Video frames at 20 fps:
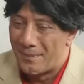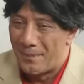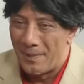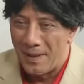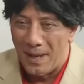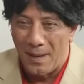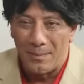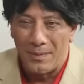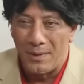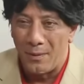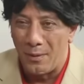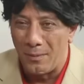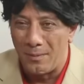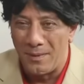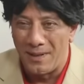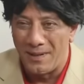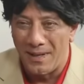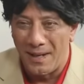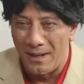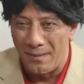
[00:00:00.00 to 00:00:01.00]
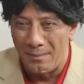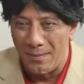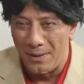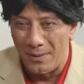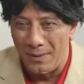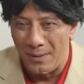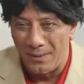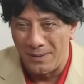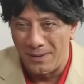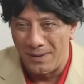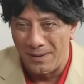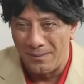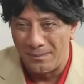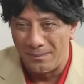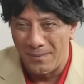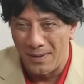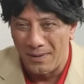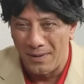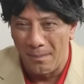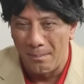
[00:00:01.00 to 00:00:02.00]
خمسة وخميس على بنت أختي
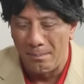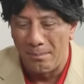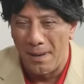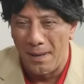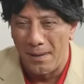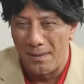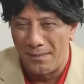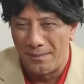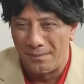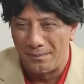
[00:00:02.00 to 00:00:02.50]
ما شبه